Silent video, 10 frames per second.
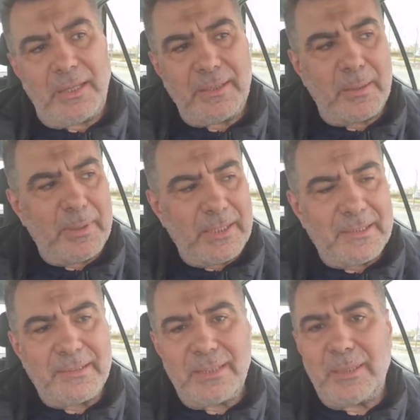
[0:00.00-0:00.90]
عندما
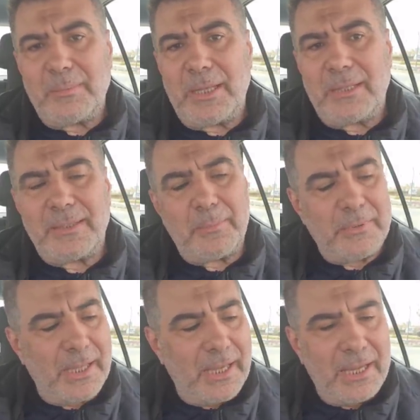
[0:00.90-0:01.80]
ينزل الماء
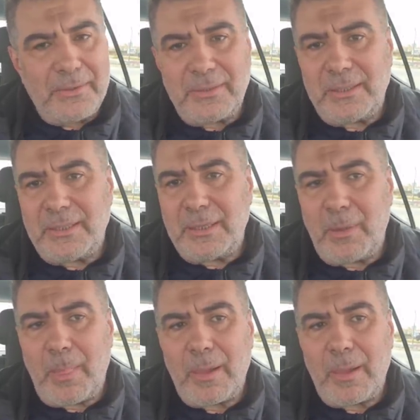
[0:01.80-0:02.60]
تبدأ هذه